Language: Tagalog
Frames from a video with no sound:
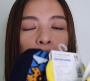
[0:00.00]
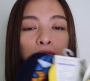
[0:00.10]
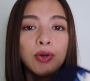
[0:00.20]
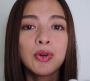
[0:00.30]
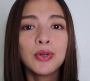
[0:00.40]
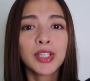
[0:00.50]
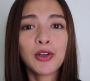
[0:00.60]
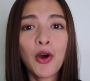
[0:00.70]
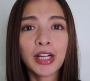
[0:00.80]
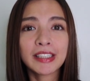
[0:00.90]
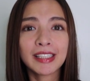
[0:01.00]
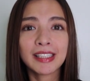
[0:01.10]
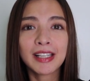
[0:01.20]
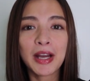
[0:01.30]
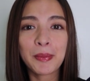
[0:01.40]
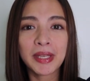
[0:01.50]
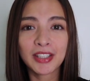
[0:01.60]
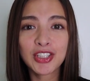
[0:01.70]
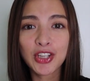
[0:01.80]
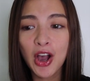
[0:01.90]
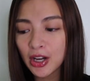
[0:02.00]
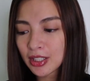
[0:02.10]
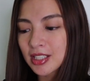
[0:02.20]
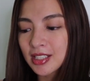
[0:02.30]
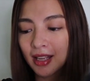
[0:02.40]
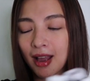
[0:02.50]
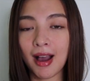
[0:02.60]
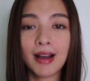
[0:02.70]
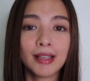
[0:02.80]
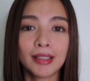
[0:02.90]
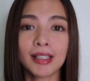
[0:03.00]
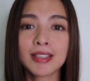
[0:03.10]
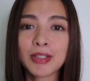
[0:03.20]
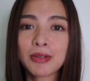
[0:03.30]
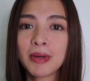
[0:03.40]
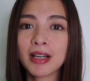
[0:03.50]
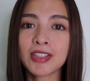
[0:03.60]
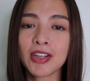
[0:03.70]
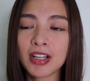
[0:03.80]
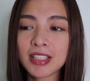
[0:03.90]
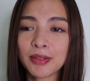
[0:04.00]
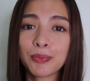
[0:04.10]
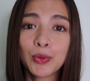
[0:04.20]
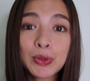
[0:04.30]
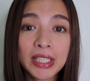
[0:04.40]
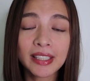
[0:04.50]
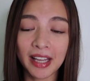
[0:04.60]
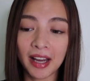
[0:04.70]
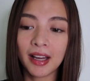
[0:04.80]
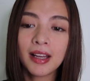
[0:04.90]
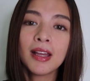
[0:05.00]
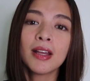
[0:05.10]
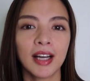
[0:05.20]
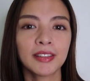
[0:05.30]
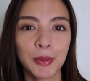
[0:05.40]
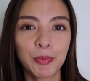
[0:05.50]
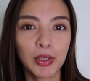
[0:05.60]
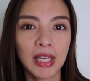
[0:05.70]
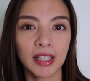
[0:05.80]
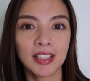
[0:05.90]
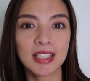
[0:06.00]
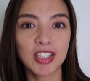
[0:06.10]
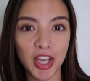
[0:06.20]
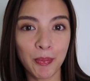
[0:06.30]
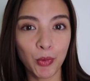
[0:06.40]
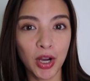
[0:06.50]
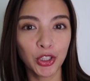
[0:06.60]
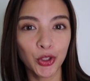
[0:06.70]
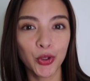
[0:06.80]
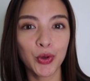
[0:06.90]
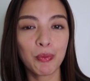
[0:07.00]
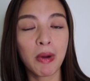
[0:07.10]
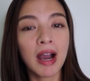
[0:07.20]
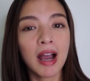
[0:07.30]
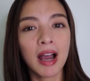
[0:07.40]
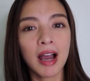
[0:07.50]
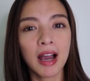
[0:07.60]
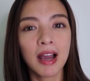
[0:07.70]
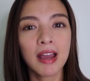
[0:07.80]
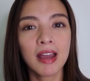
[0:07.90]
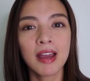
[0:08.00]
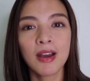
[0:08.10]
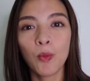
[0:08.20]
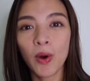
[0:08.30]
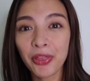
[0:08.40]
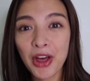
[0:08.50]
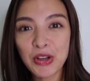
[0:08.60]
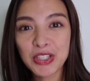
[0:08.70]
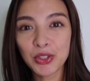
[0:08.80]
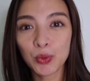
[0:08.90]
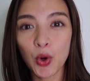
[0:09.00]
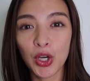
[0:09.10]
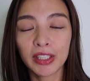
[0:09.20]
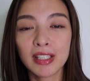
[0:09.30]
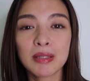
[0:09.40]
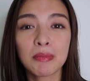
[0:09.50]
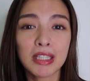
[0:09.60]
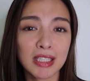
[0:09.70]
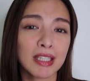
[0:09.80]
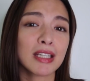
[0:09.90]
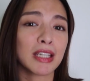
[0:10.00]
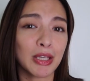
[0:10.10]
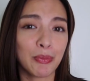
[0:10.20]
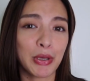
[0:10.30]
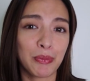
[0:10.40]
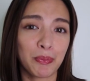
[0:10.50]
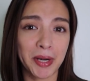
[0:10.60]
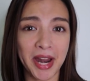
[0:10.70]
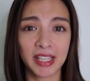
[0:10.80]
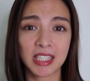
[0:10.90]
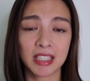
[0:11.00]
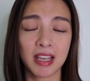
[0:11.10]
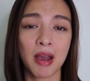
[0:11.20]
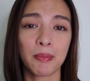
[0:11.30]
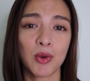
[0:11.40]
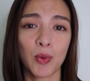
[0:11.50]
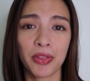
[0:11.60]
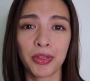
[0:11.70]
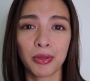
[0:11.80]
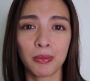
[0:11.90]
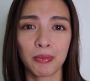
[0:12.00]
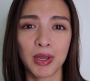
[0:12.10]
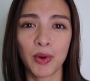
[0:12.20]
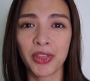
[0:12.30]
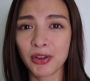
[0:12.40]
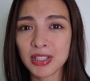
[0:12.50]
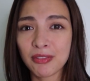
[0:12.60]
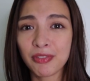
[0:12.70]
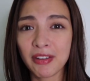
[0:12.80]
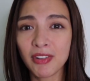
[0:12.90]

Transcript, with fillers: So, nag-hoard talaga kami ng socks. Ang ganda kasi ng mga socks at mura na. Ang tip ko lang is, tsempuhan nyo yung mga 1,000 won kasi minsan nag-iiba yung price niya. May, may 1,500.